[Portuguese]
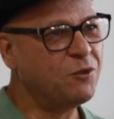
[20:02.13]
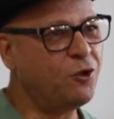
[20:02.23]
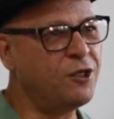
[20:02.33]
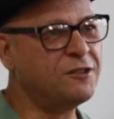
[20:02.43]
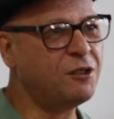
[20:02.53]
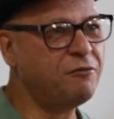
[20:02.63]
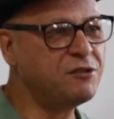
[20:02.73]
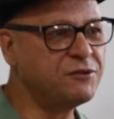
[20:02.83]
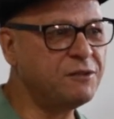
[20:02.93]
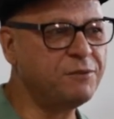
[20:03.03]
Olha,
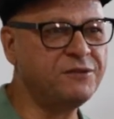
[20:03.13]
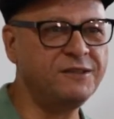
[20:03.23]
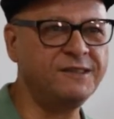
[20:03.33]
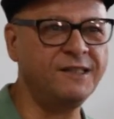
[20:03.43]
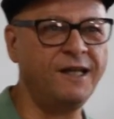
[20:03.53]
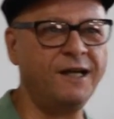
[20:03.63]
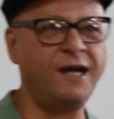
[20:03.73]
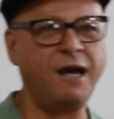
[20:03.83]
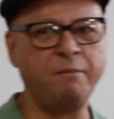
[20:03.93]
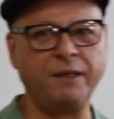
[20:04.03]
talvez você precise
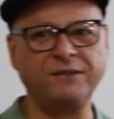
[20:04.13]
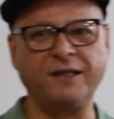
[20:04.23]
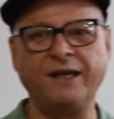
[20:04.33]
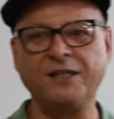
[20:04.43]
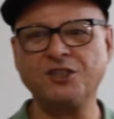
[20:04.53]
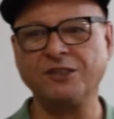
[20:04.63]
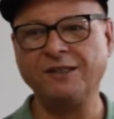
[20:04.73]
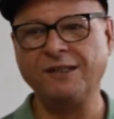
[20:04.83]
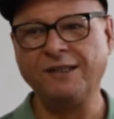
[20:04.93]
largar para trás